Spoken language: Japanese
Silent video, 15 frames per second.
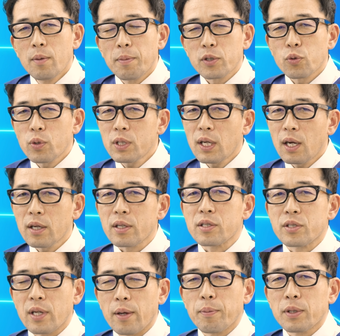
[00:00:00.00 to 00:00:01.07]
まあ、そういった中でで
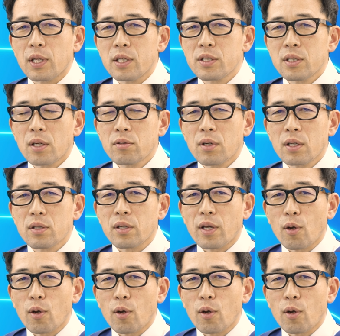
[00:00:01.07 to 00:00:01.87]
すね、まあ、デジタル化って